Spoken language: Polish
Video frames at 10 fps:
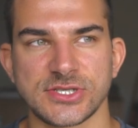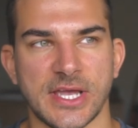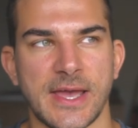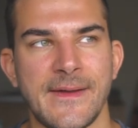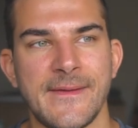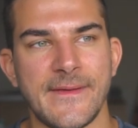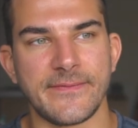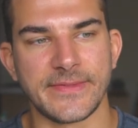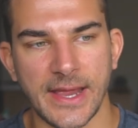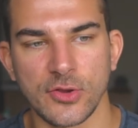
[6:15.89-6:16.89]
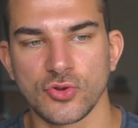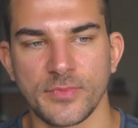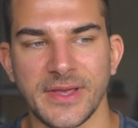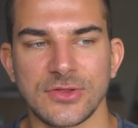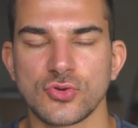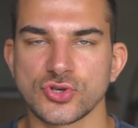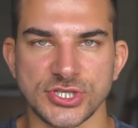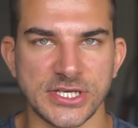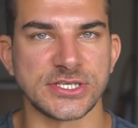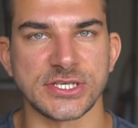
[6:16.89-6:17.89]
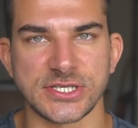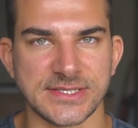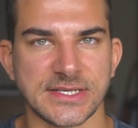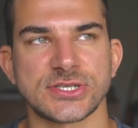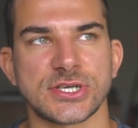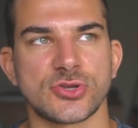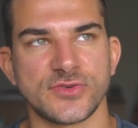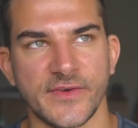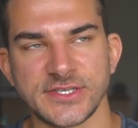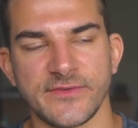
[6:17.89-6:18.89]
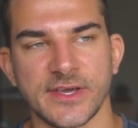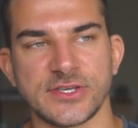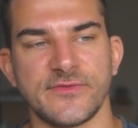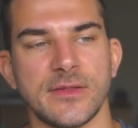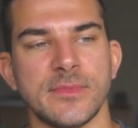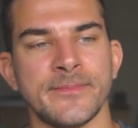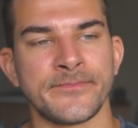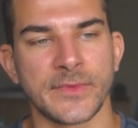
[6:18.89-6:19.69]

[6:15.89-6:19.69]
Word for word: że na YouTubie dużo częściej się zdarza, że ktoś wejdzie w jakiś film,